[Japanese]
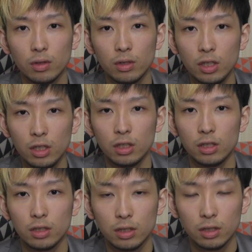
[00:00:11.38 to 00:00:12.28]

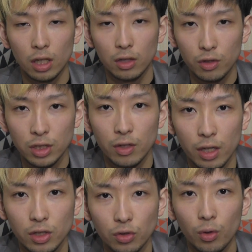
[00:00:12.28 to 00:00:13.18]
にたどり着いたの
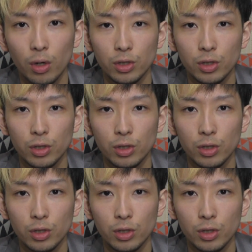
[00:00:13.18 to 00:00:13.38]
で、ちょっとこ